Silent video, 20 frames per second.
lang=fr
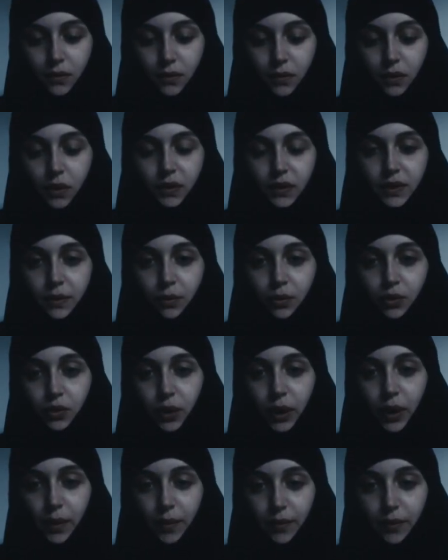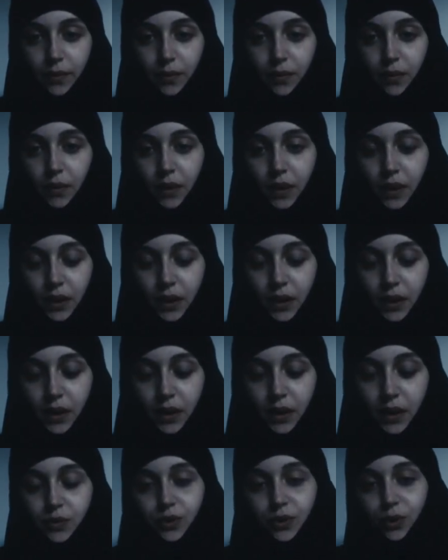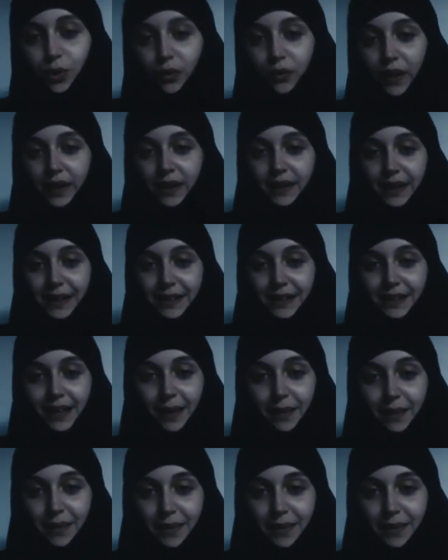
Non, c'est mon choix. Je me suis convertie à l'islam.